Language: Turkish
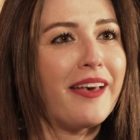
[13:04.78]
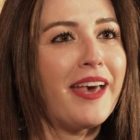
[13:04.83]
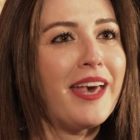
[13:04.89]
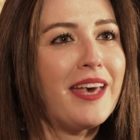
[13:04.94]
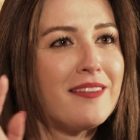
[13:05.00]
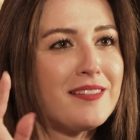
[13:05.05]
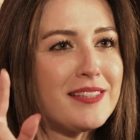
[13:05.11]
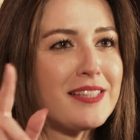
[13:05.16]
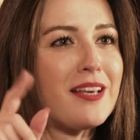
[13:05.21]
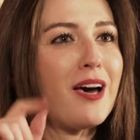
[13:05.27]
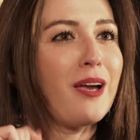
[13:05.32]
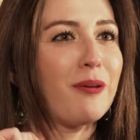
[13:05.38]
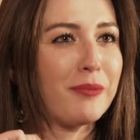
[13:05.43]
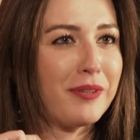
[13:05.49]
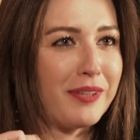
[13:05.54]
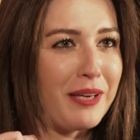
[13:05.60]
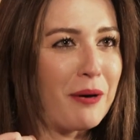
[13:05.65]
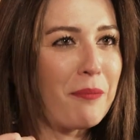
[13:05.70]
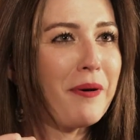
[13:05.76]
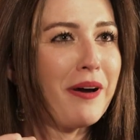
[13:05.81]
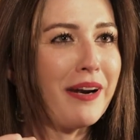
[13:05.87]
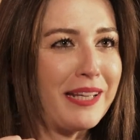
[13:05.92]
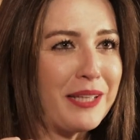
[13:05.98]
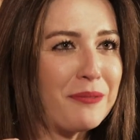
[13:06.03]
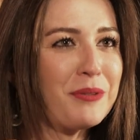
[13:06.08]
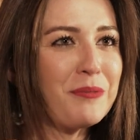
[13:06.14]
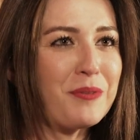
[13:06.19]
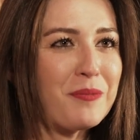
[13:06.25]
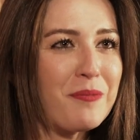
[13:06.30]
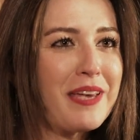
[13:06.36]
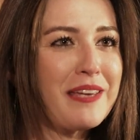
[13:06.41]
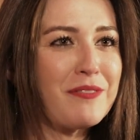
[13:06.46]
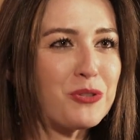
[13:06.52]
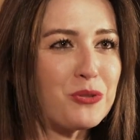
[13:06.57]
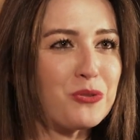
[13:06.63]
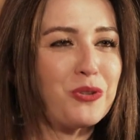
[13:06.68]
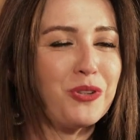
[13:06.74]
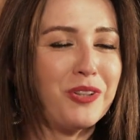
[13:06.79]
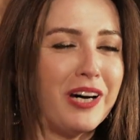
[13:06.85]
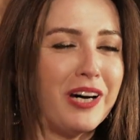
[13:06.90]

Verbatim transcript: Ev sahibi yapar gibi bir mevzu.